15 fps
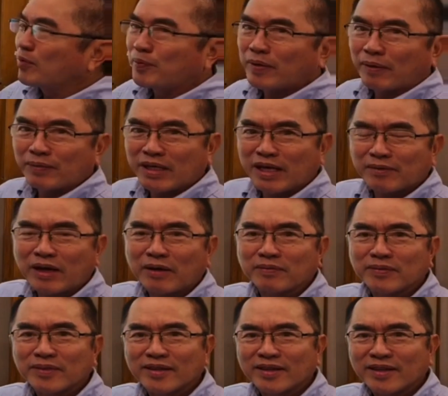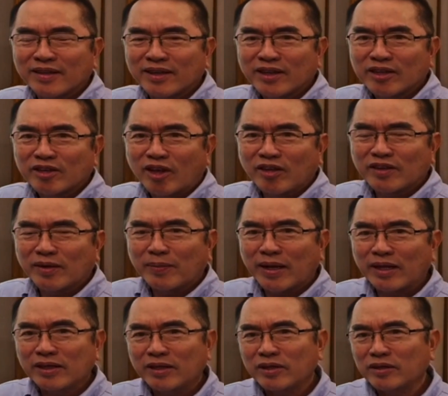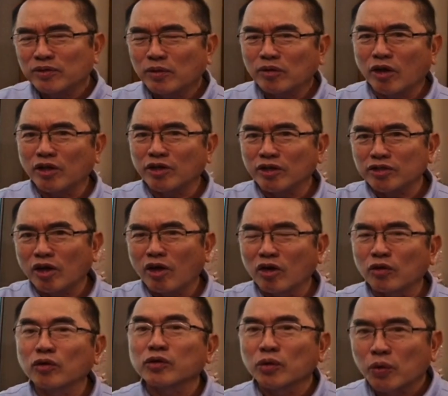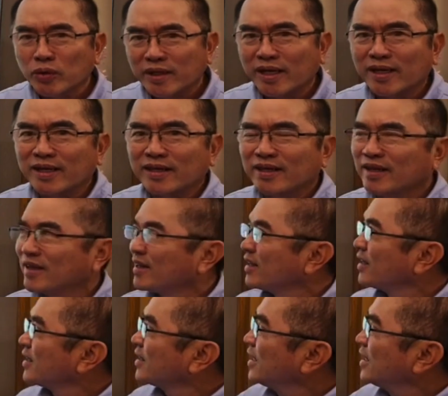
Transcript: รียบเทียบครับ ตอนสมัยยุคคอสชอของลุงตู่นะฮะที่